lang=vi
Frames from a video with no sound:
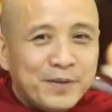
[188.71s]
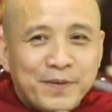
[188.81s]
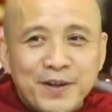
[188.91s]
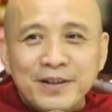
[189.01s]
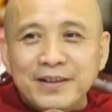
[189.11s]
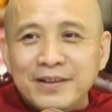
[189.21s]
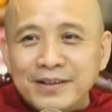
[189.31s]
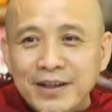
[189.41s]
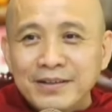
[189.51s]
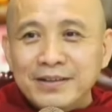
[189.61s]
phước
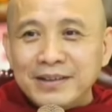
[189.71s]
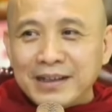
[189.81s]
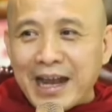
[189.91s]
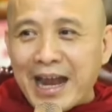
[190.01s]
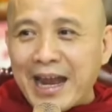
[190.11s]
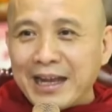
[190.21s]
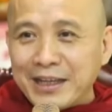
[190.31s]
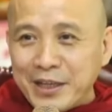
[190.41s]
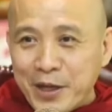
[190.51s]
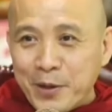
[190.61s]
đức
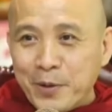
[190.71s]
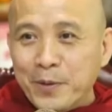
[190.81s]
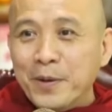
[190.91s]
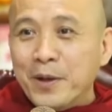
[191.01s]
càng nhiều